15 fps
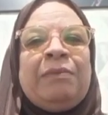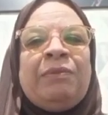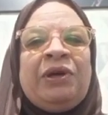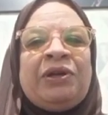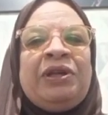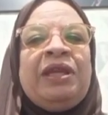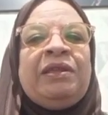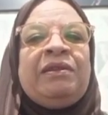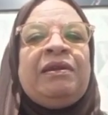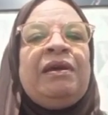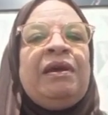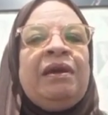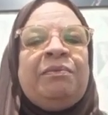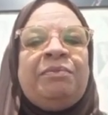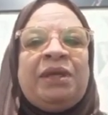مريت
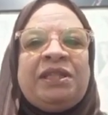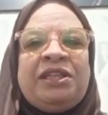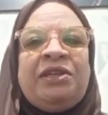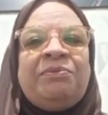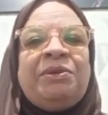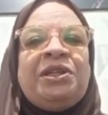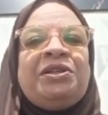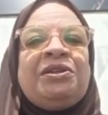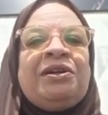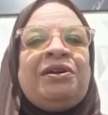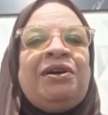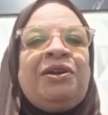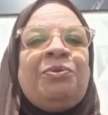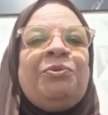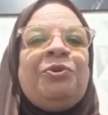بكتير من
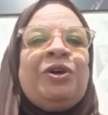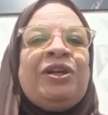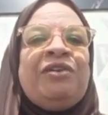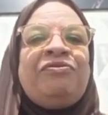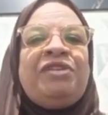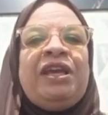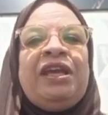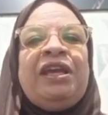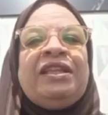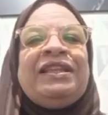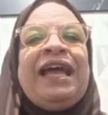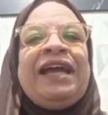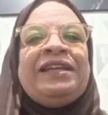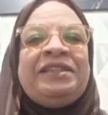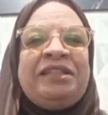التجارب وعرفت إيه هي
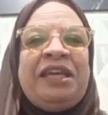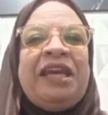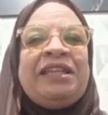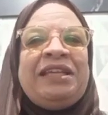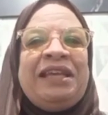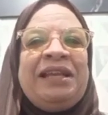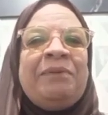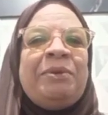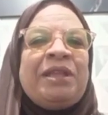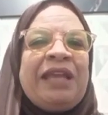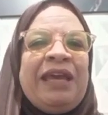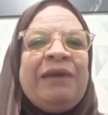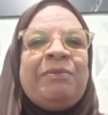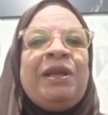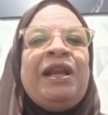التحديات اللي
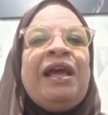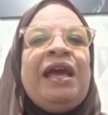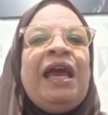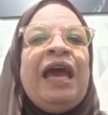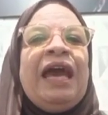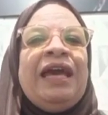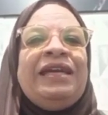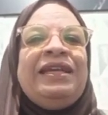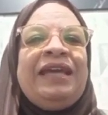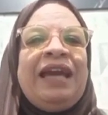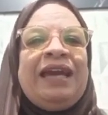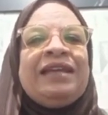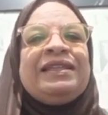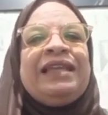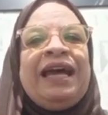بتقابل أي
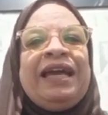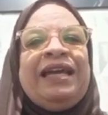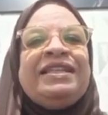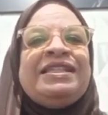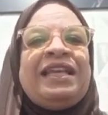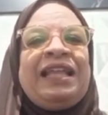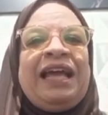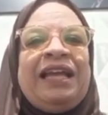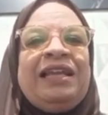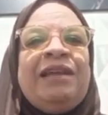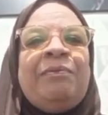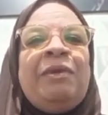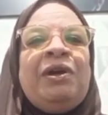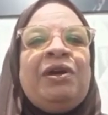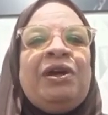حد عايز
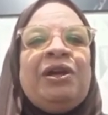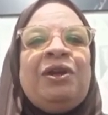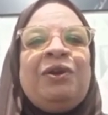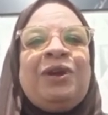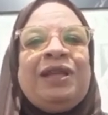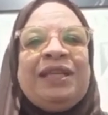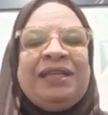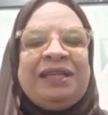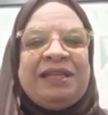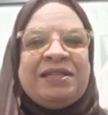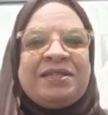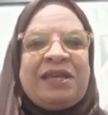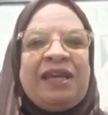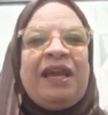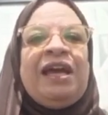يتعلم اللغة
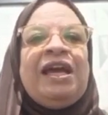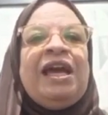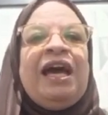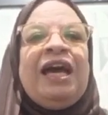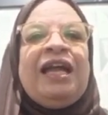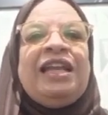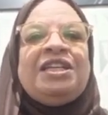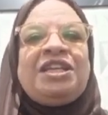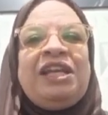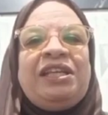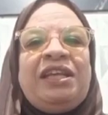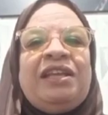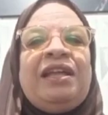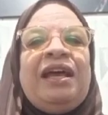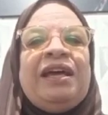الإنجليزية علشان
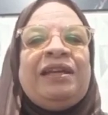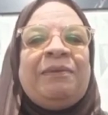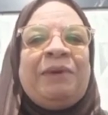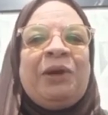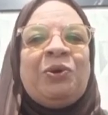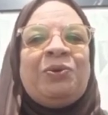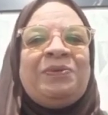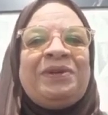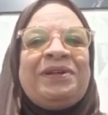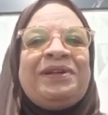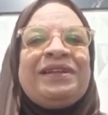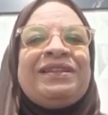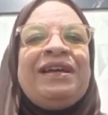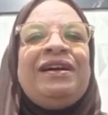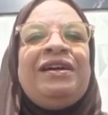كده أنا معاكم
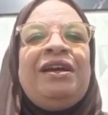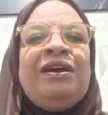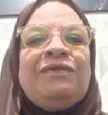النهاردة